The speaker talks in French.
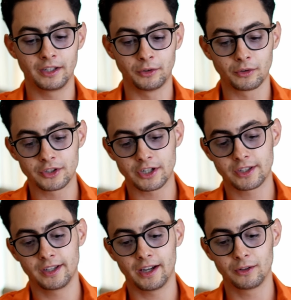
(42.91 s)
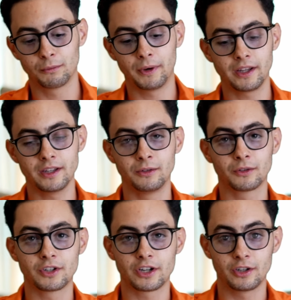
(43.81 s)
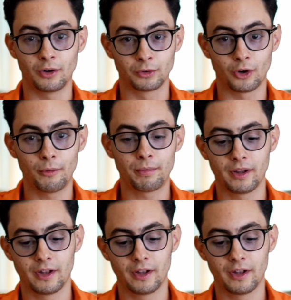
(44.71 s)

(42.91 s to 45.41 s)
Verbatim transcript: Il y en a une que j'ai acheté à Dubaï, une que j'ai acheté en Europe.